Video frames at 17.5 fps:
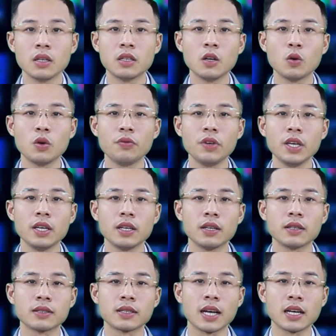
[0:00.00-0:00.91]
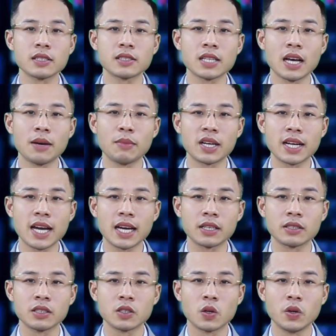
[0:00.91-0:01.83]
Thưa quý vị, tháng
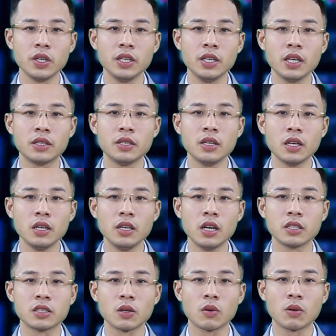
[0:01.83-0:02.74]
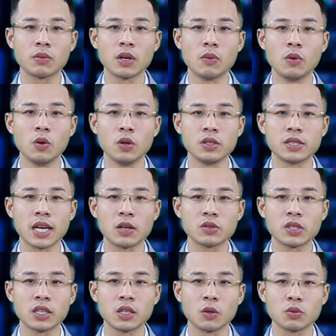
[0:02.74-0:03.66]
Ramadan có ý nghĩa thiêng liêng trong cộng đồng Hồi
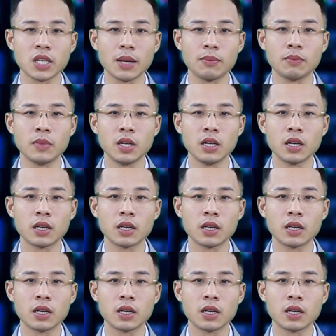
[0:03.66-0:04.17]
giáo dân tộc trăm.